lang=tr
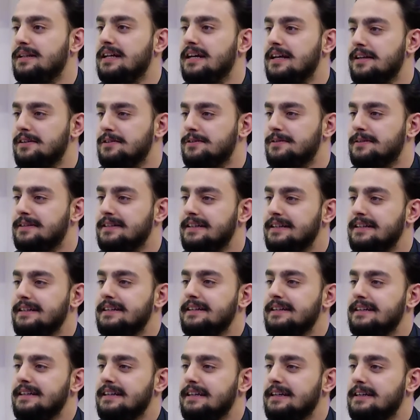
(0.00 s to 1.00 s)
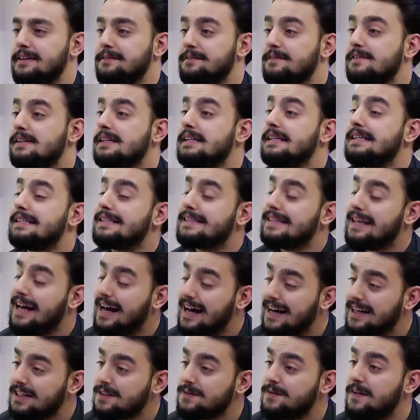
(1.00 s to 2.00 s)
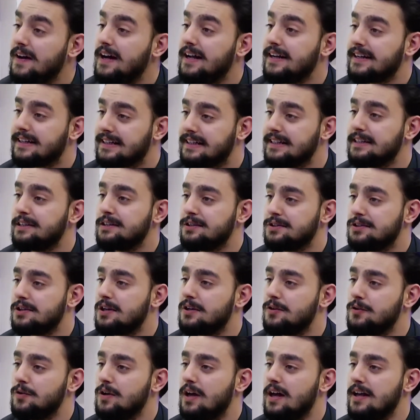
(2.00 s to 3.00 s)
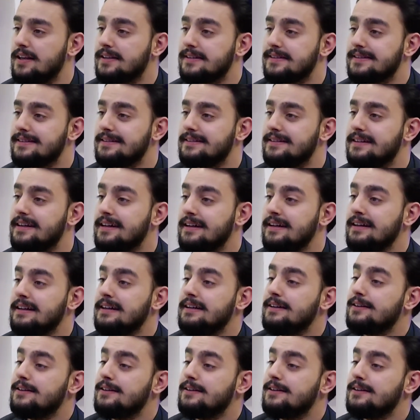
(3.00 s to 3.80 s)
birazcık e, saat farkı içeriyor aslında.